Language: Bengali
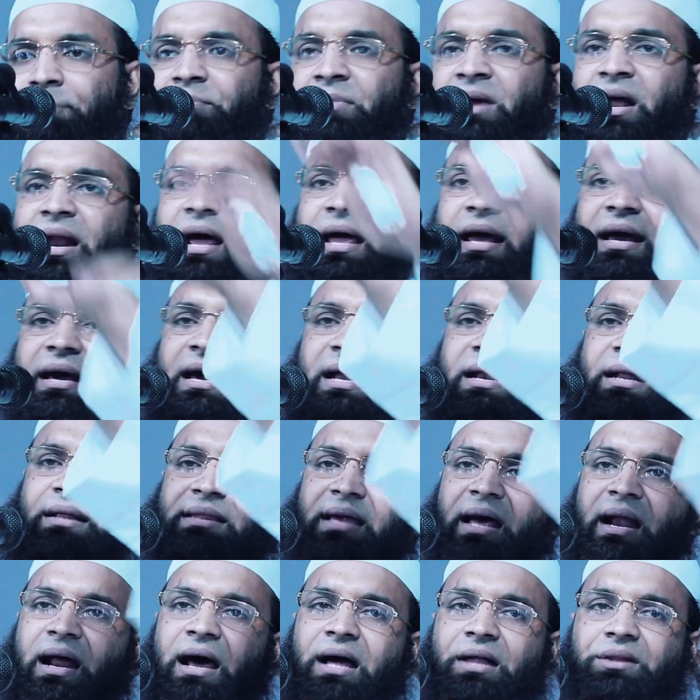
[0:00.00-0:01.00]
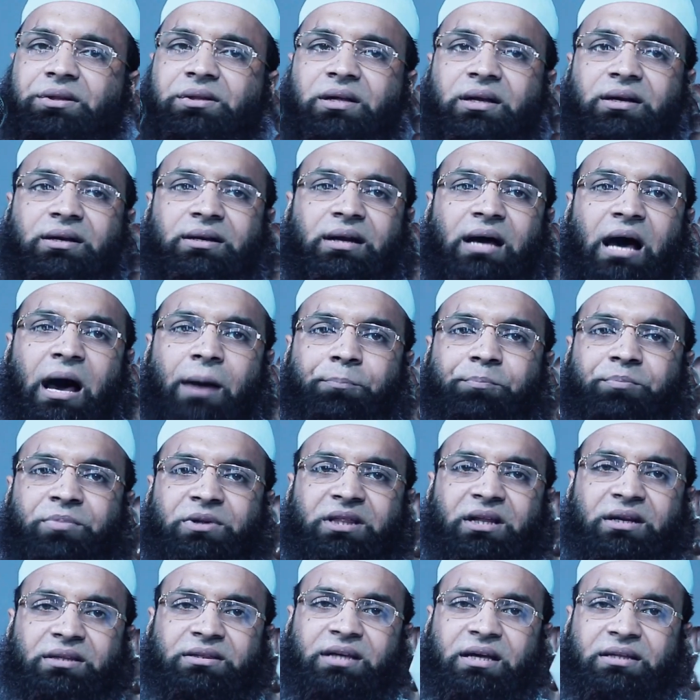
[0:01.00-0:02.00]
আপনারা এখানে যারা আছেন
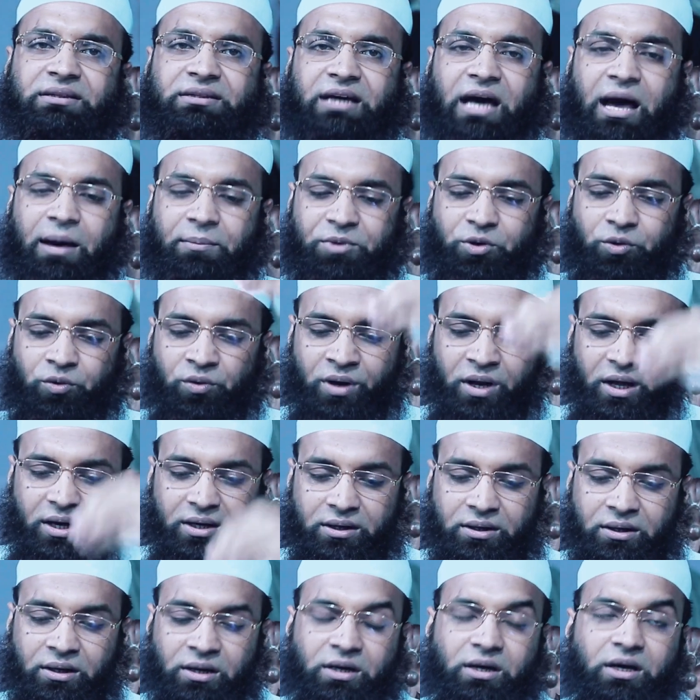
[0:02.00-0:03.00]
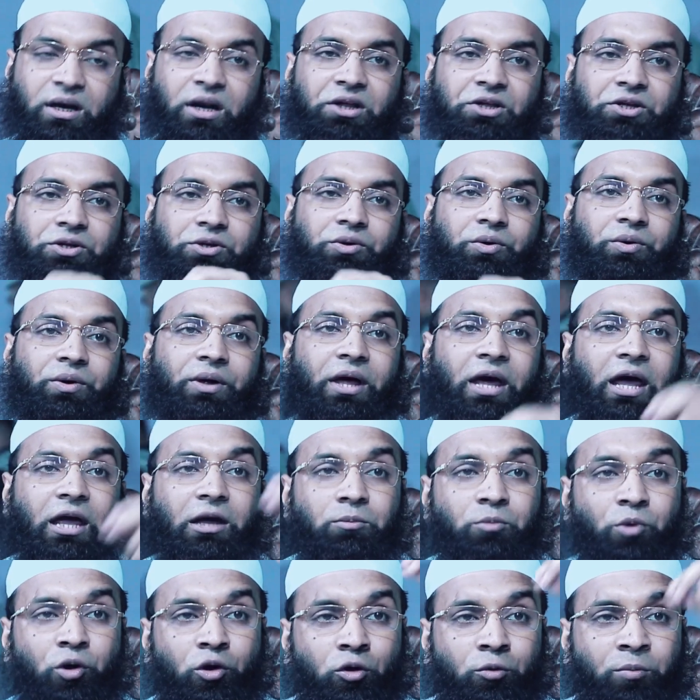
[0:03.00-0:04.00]
আপনাদের চাইতে আমি অনেক নিকৃষ্ট এই
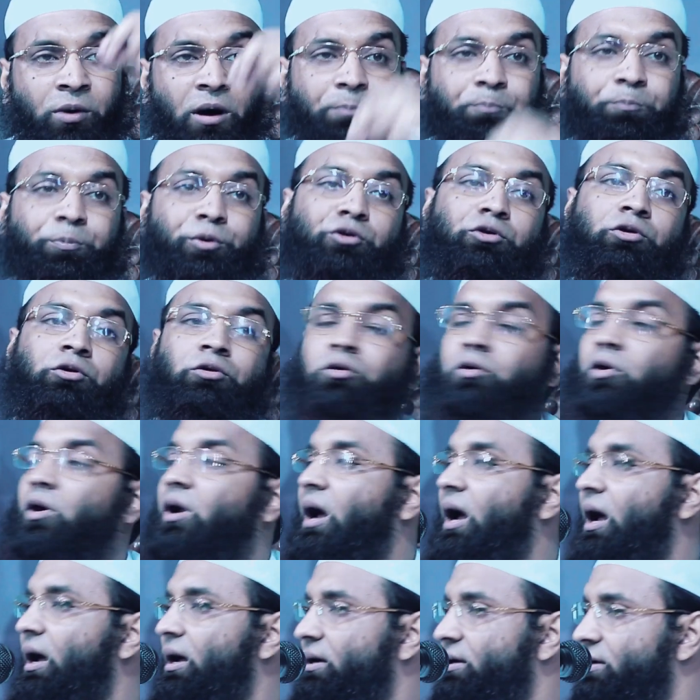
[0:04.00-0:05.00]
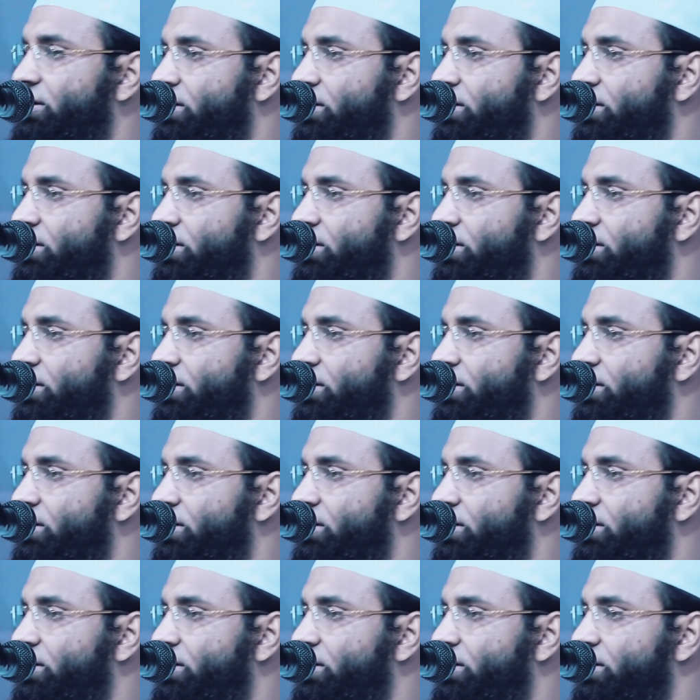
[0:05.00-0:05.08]
মনোভাব পোষণ করা